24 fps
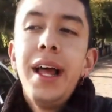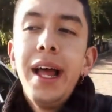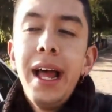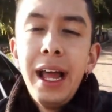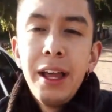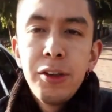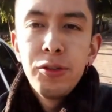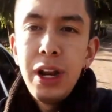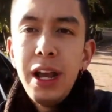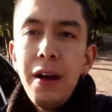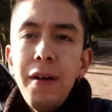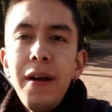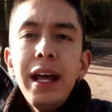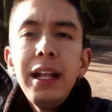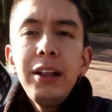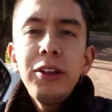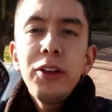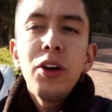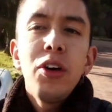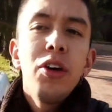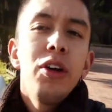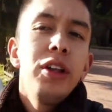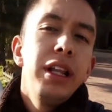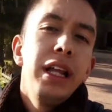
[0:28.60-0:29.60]
es un
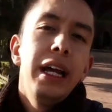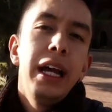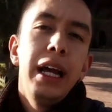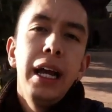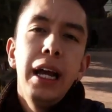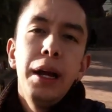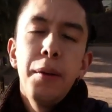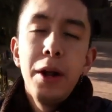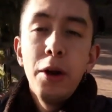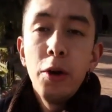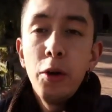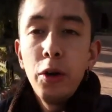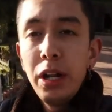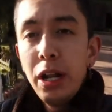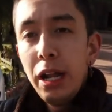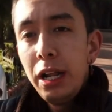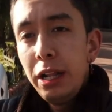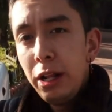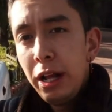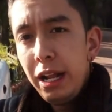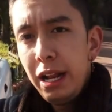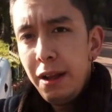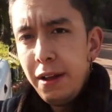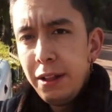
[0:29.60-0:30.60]
evento donde, bueno,
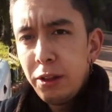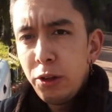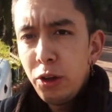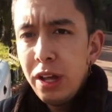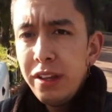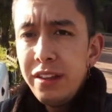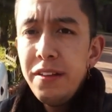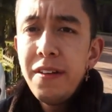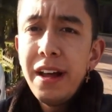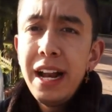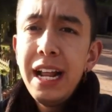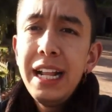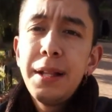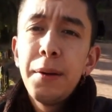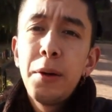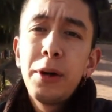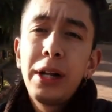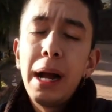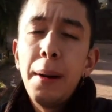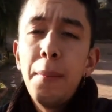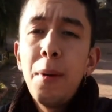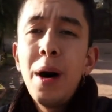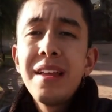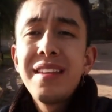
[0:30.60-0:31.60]
el, el, evento es diferente
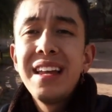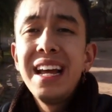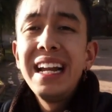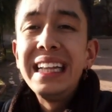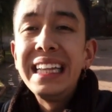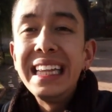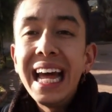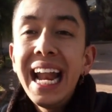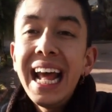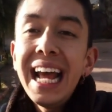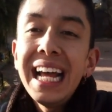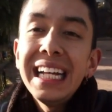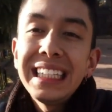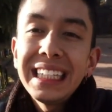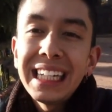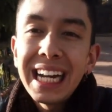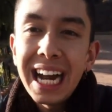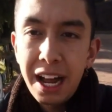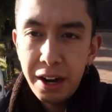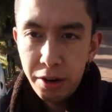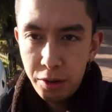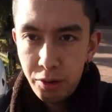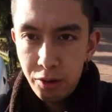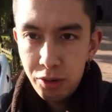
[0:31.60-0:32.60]
porque vamos a hacer tres
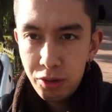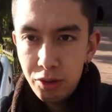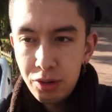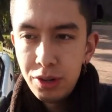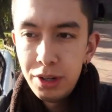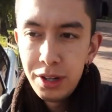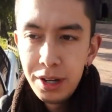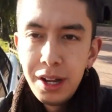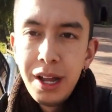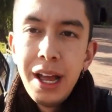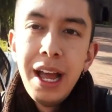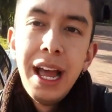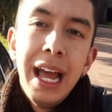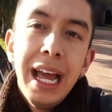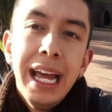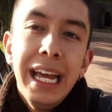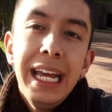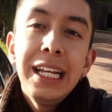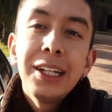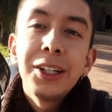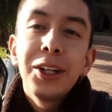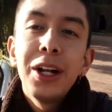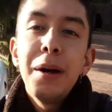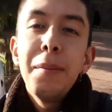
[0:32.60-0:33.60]
carros
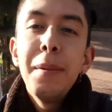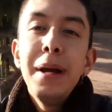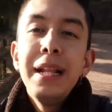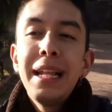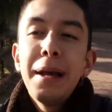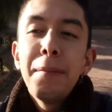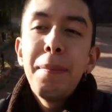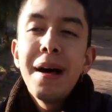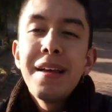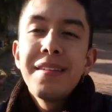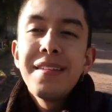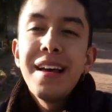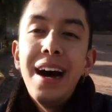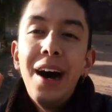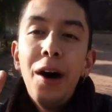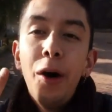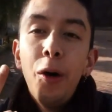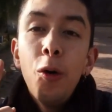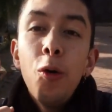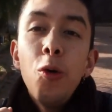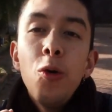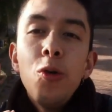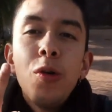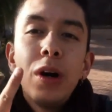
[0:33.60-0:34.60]
y solamente pasa
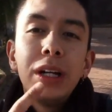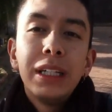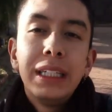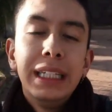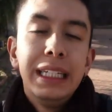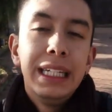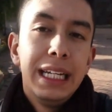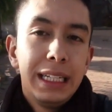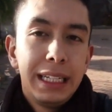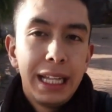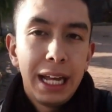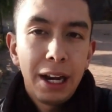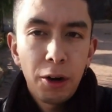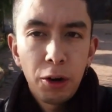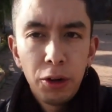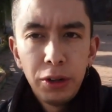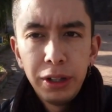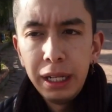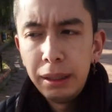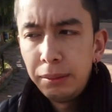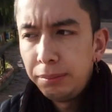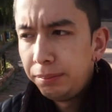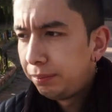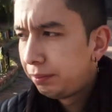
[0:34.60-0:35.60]
uno a siguiente
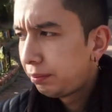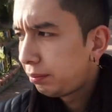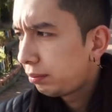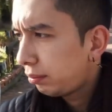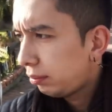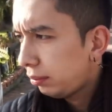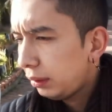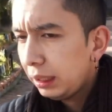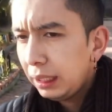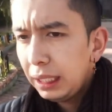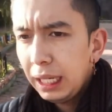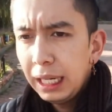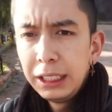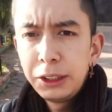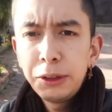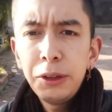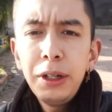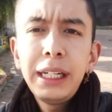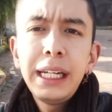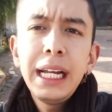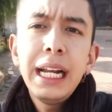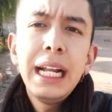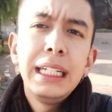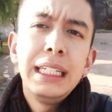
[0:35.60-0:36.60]
ronda. Eso
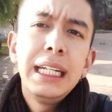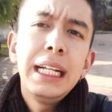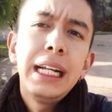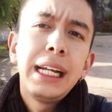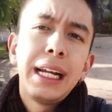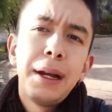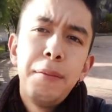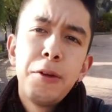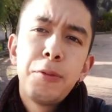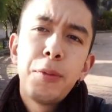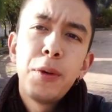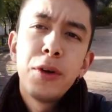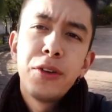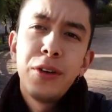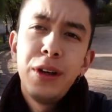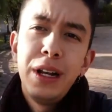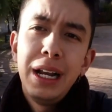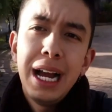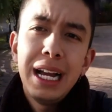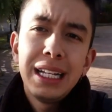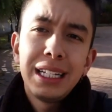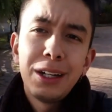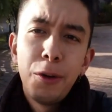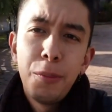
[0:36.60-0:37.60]
quiere decir que mis
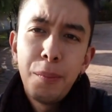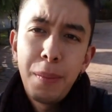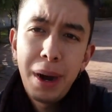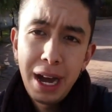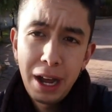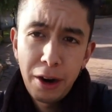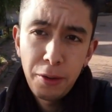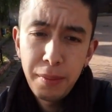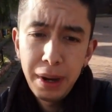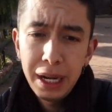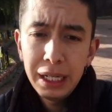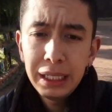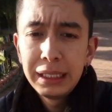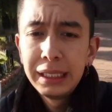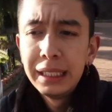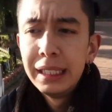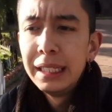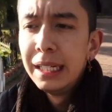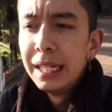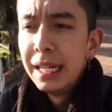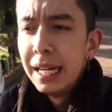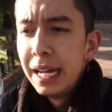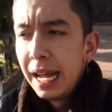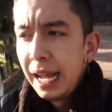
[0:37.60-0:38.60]
posibilidades aún bajaron más.
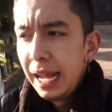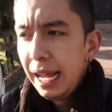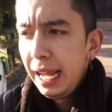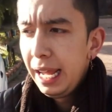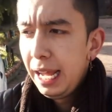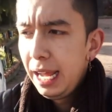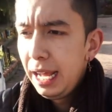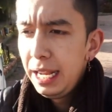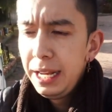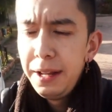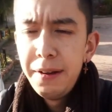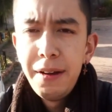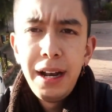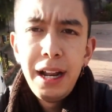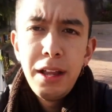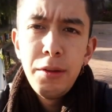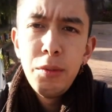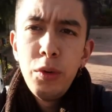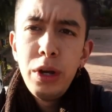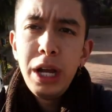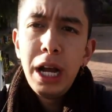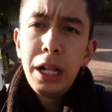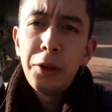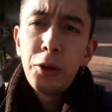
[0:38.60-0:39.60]
Eh, el nivel es
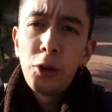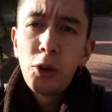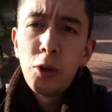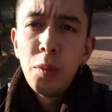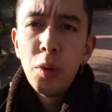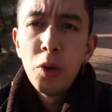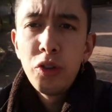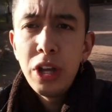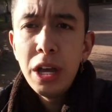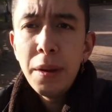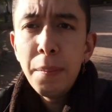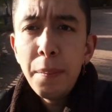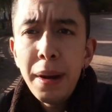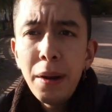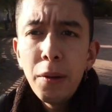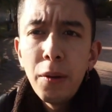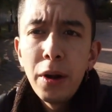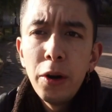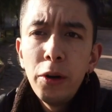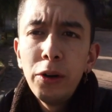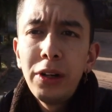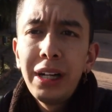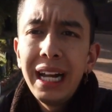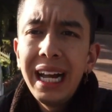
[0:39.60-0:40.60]
muy alto como siempre.
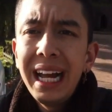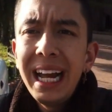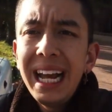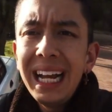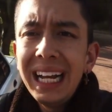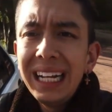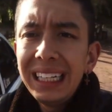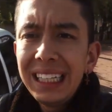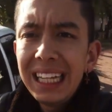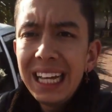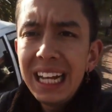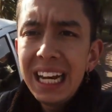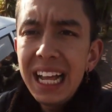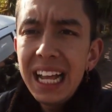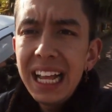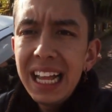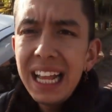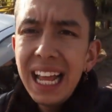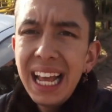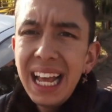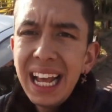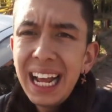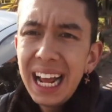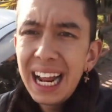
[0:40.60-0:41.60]
Bueno, ¿qué tiene
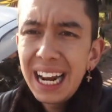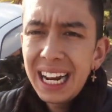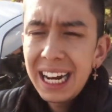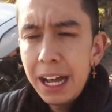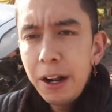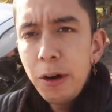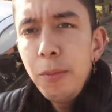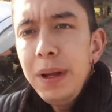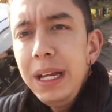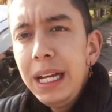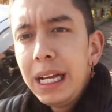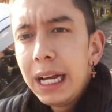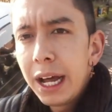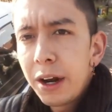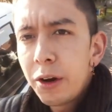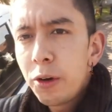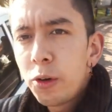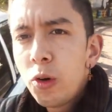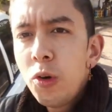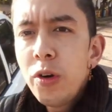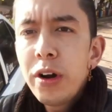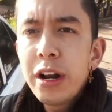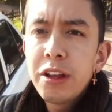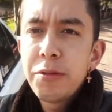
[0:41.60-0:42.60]
de raro mi
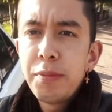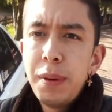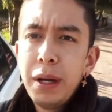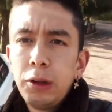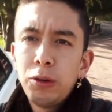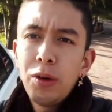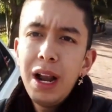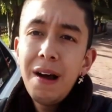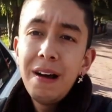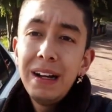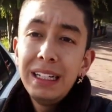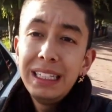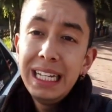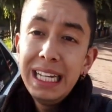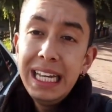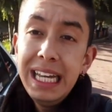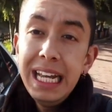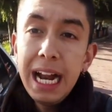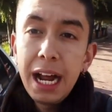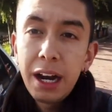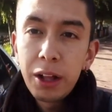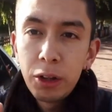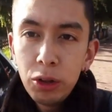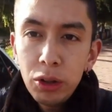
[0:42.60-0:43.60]
carro con respecto a la vez de
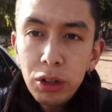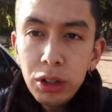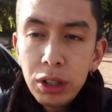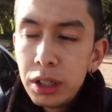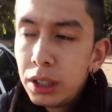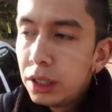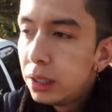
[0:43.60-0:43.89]
girar 2